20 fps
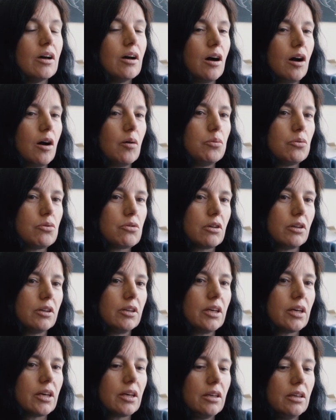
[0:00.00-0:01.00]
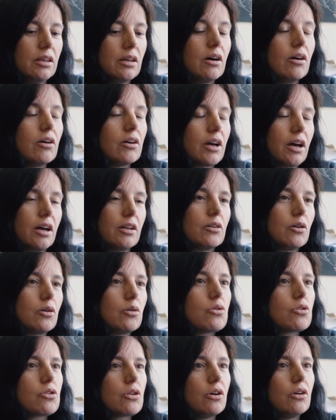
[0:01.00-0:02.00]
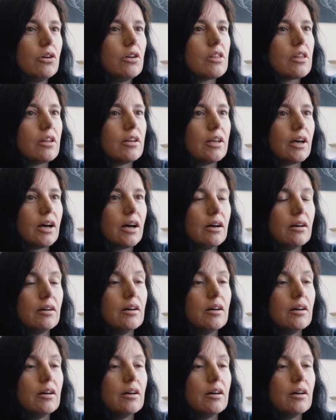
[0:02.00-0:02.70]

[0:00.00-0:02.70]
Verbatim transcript: en poussant des cris, en grattant le sol, etc.